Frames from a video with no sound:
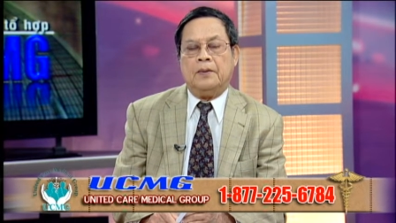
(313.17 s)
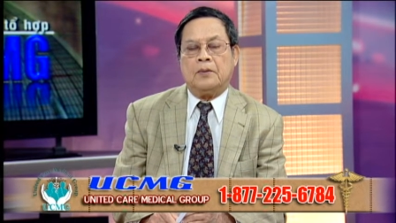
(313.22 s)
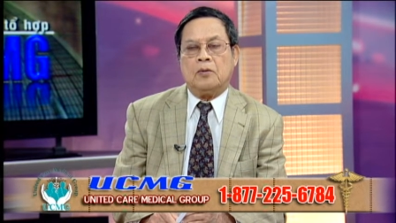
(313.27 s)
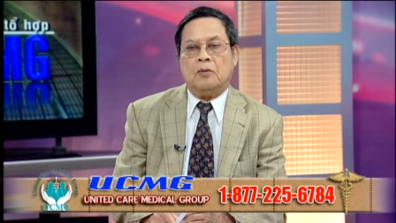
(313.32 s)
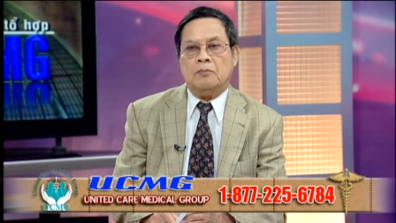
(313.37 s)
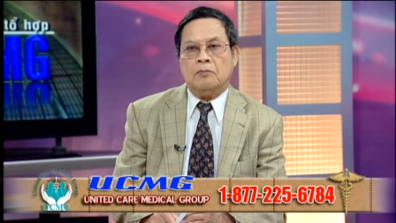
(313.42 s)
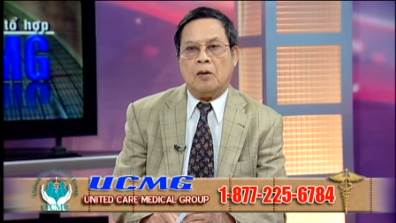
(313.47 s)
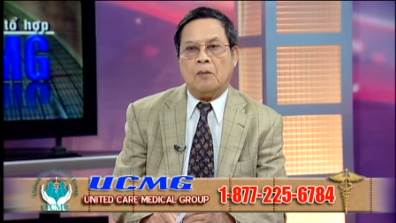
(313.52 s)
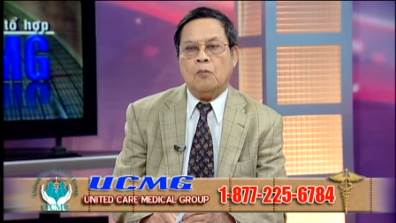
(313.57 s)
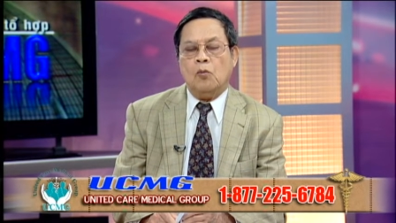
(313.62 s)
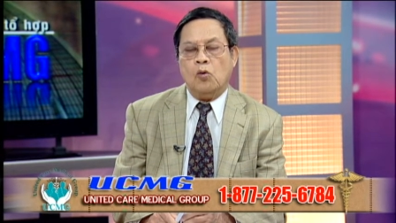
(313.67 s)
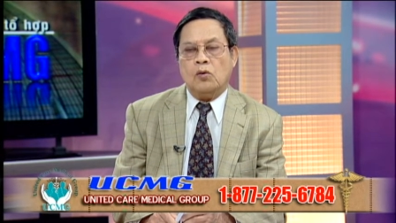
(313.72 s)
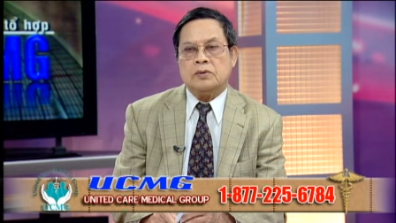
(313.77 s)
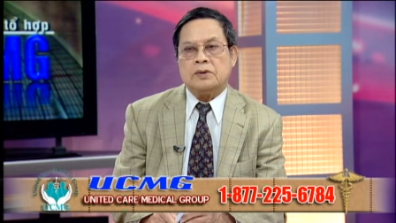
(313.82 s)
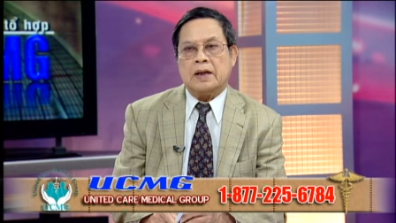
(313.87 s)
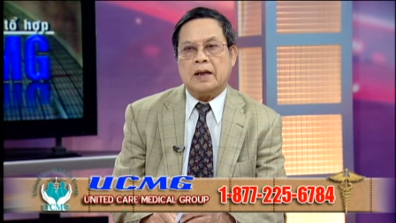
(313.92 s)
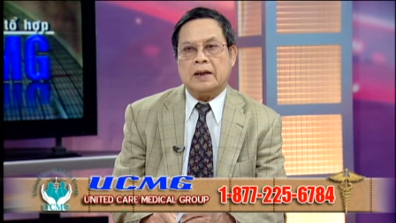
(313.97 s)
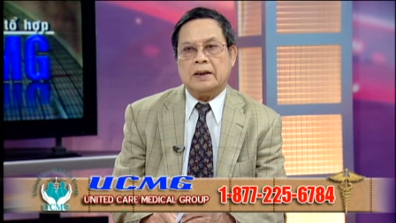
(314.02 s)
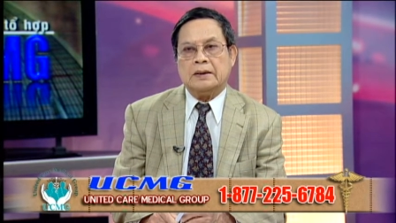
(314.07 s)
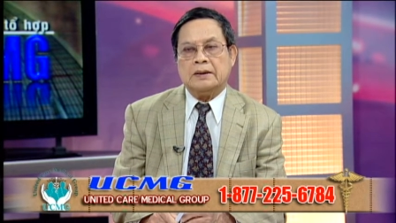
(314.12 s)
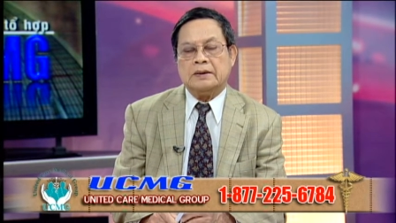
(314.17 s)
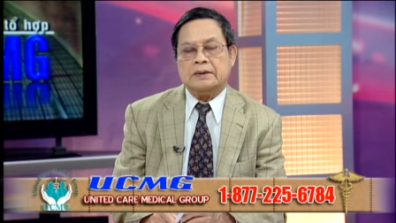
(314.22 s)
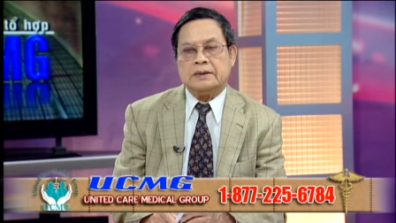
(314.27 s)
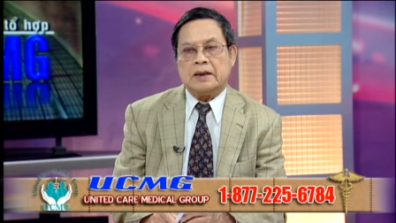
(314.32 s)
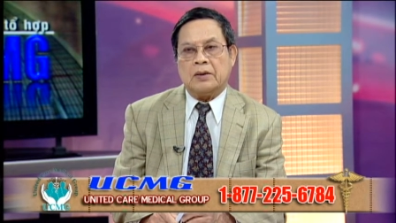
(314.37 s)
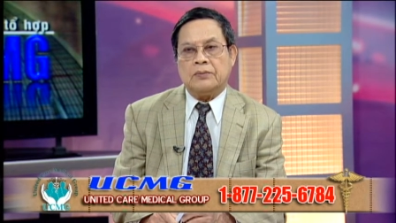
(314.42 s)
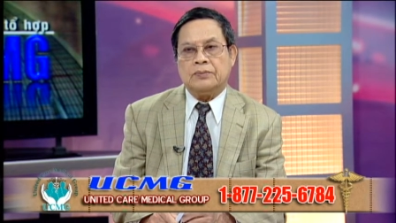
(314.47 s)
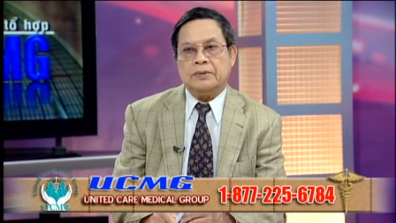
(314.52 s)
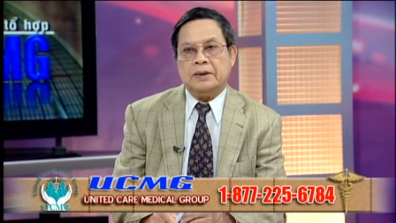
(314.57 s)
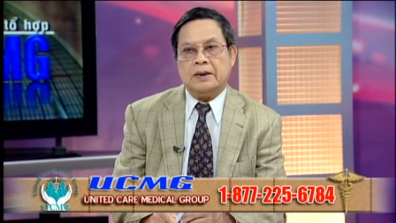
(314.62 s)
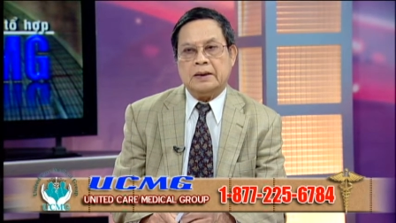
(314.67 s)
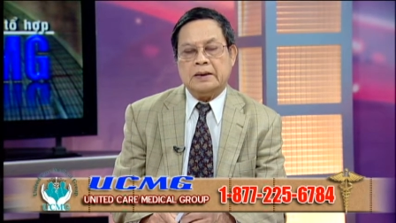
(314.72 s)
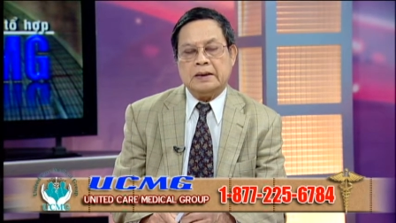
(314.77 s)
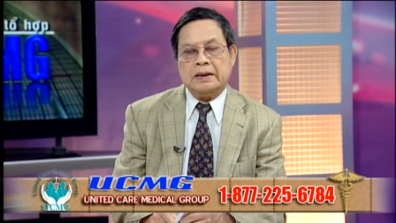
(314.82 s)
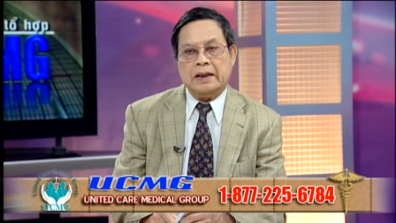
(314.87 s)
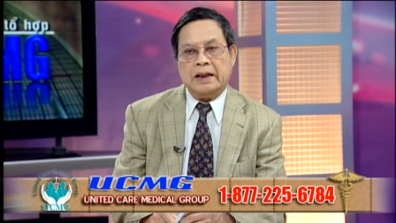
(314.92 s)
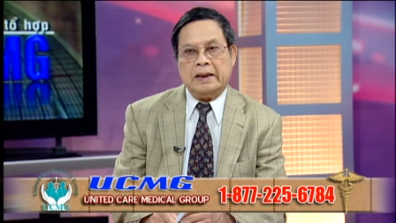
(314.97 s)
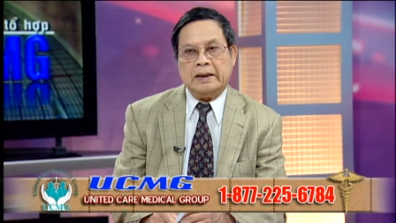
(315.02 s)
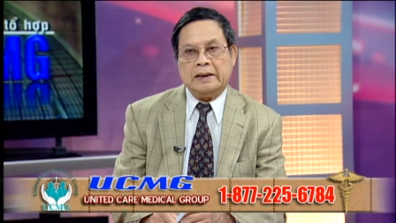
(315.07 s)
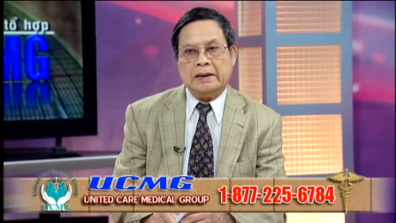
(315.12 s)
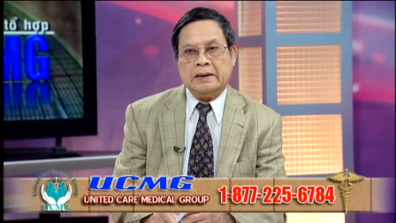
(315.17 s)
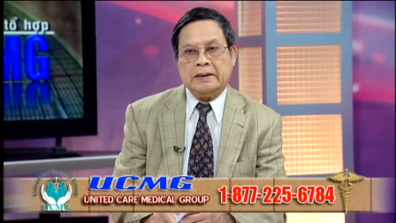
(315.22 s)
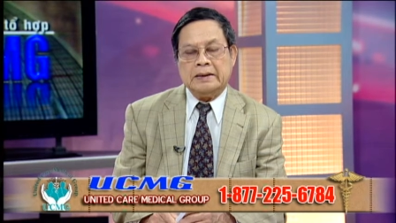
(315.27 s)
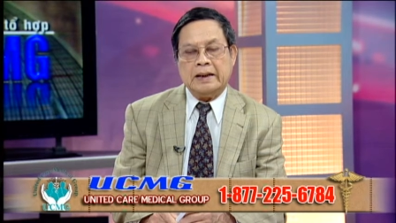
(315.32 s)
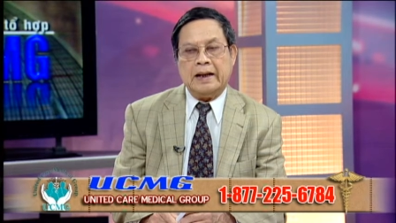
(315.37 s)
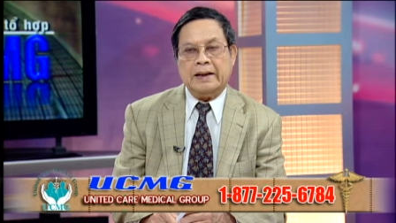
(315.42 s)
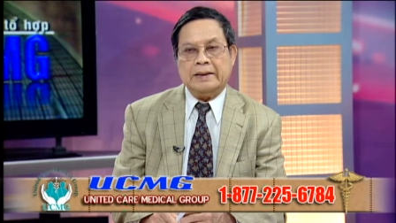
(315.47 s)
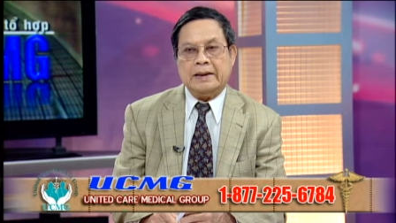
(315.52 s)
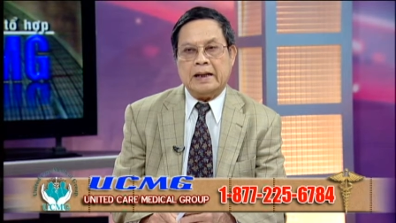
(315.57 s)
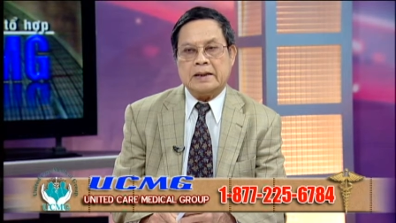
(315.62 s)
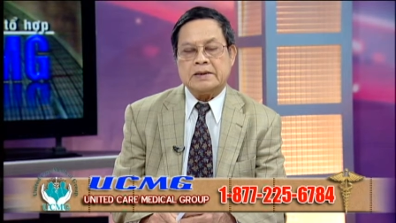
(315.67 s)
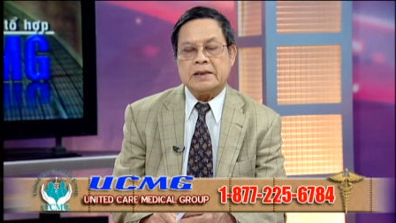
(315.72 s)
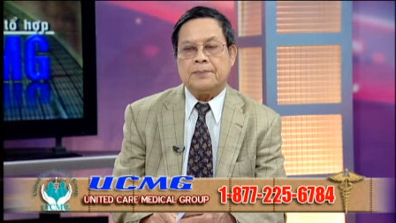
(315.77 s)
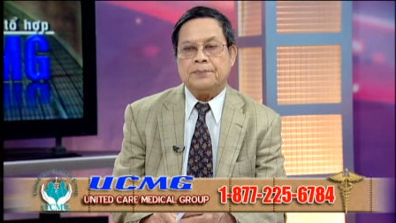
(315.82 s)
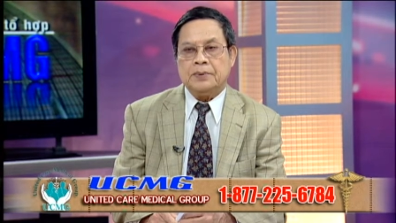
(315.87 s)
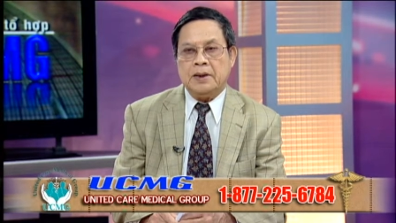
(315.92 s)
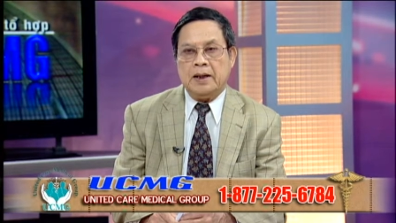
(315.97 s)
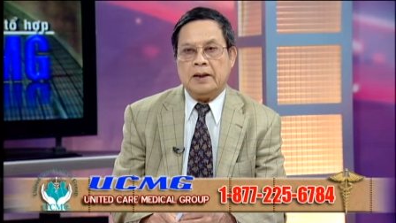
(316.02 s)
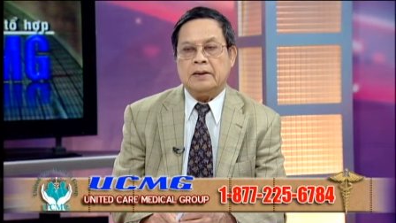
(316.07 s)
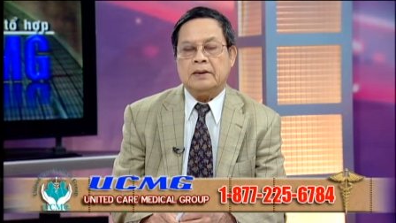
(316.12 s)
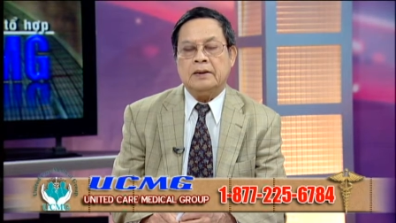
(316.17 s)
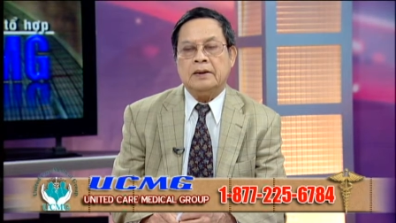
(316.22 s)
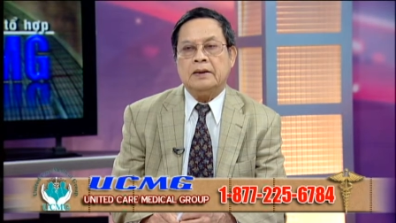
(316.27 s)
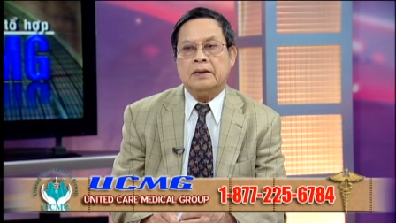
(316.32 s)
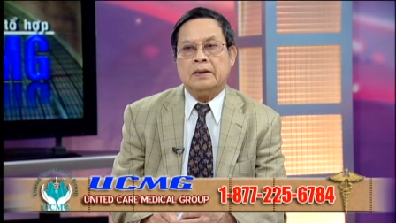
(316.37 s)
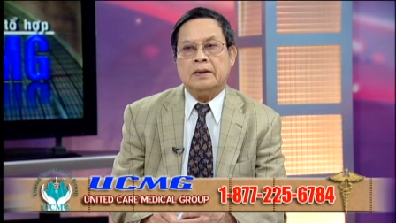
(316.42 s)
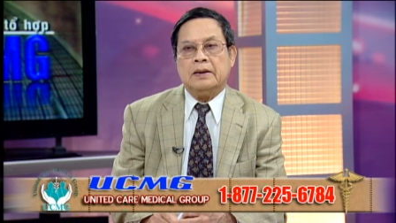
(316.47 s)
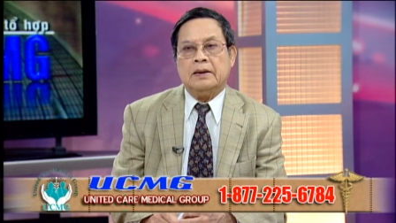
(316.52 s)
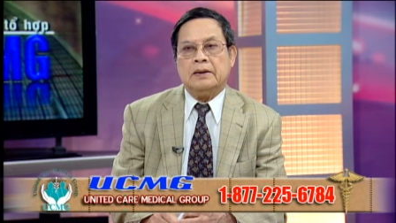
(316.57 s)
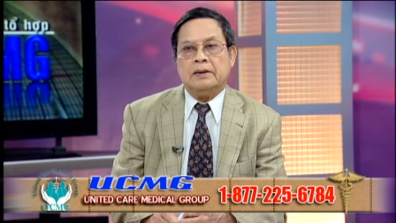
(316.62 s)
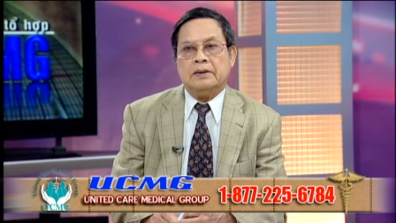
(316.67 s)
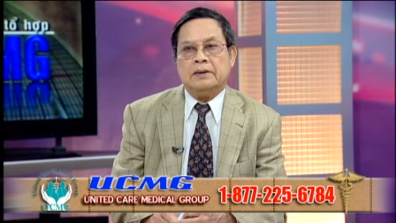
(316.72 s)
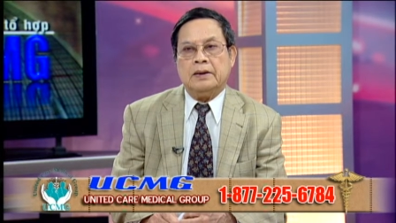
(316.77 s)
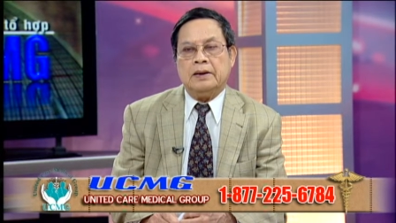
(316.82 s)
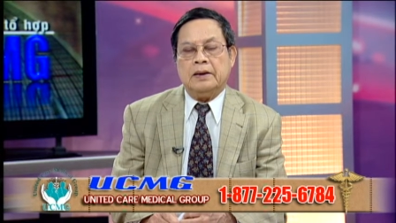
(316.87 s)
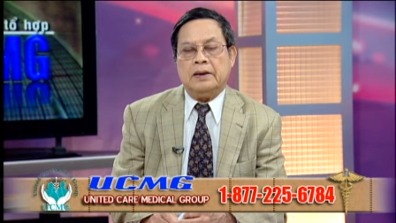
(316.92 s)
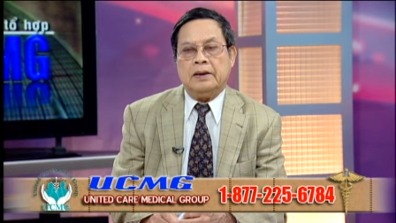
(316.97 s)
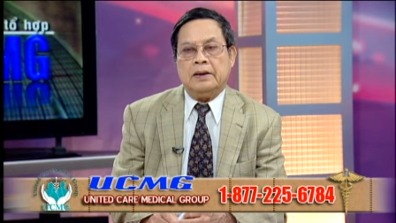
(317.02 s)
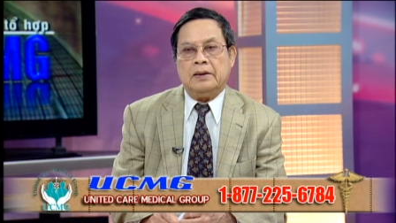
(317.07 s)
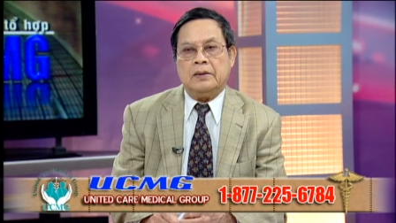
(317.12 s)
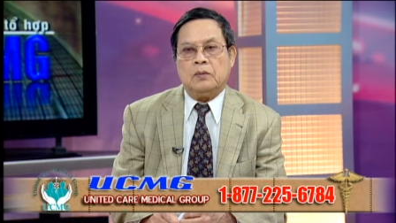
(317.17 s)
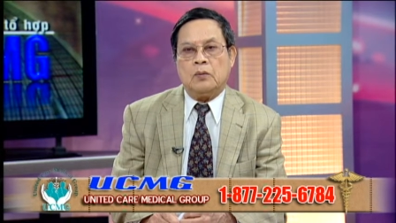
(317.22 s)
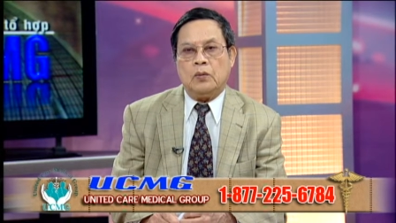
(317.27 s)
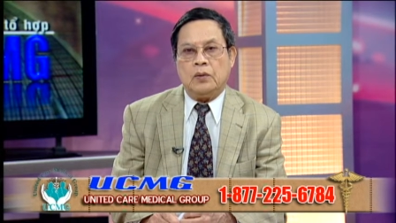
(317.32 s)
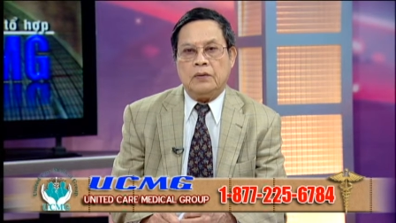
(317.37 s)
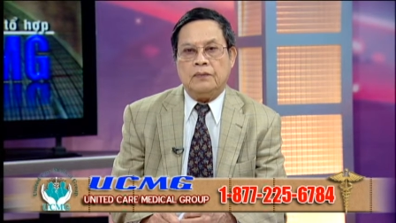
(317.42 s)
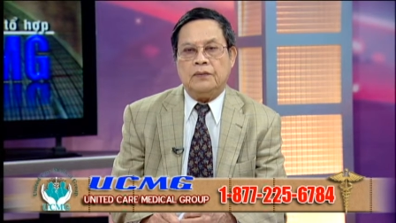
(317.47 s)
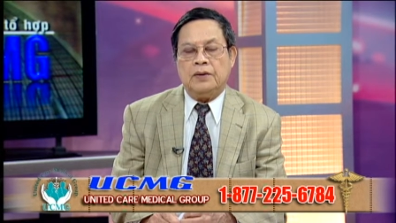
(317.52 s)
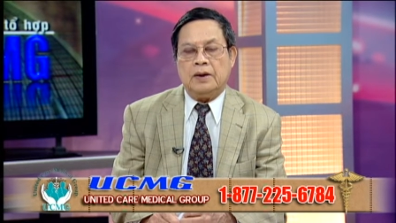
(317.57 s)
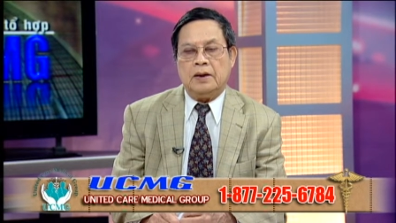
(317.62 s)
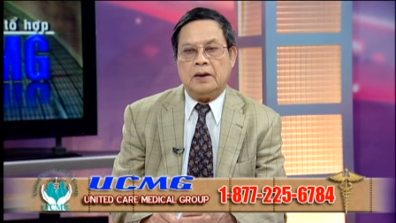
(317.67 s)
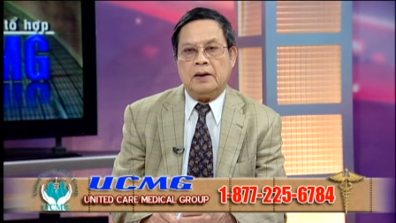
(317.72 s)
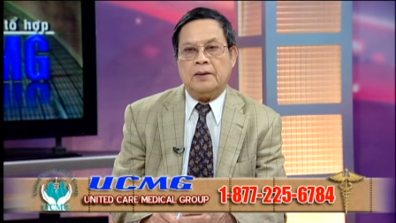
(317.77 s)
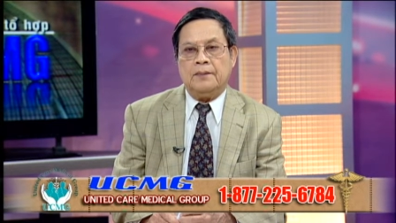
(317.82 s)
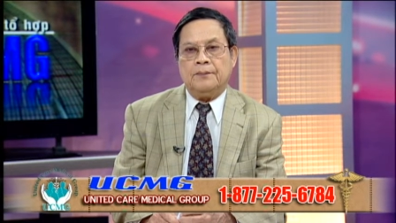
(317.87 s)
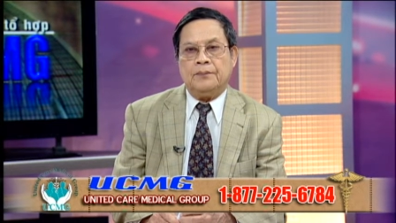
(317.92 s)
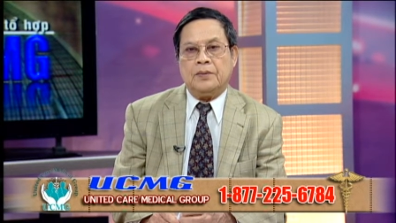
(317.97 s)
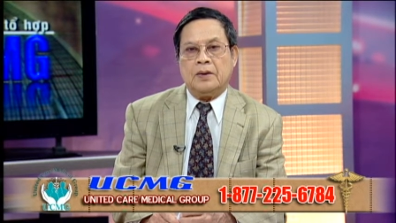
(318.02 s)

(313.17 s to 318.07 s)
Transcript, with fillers: cũng mong muốn rằng trong những cái ngày tháng sắp đến thì quý vị